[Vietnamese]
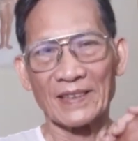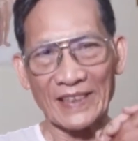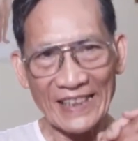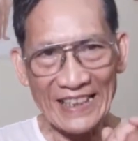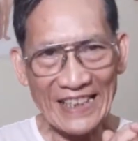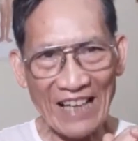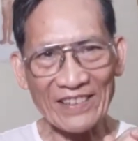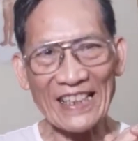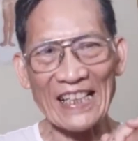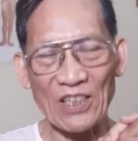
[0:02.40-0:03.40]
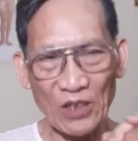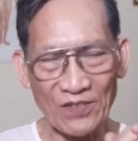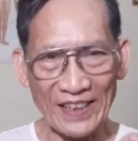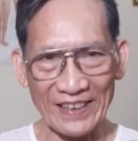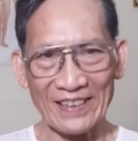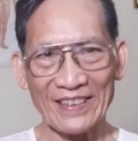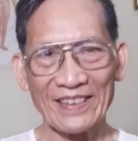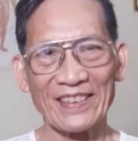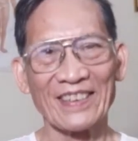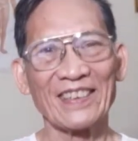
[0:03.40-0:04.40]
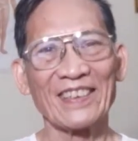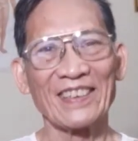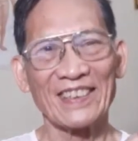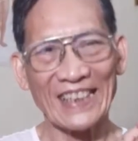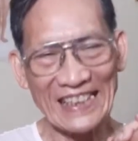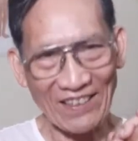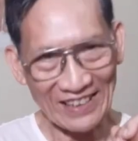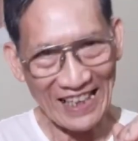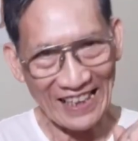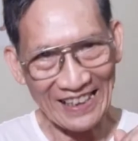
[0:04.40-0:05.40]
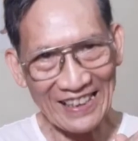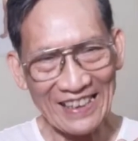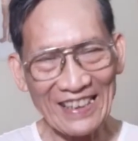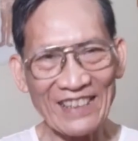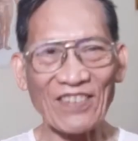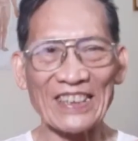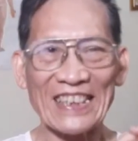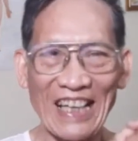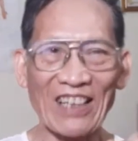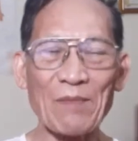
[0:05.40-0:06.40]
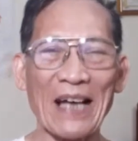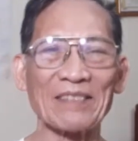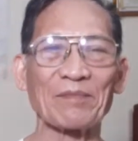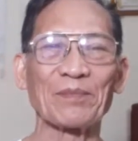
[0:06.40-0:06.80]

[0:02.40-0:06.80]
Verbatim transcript: Xin kính chào tất cả các quý vị, xin kính chào các thầy và xin chào các bạn.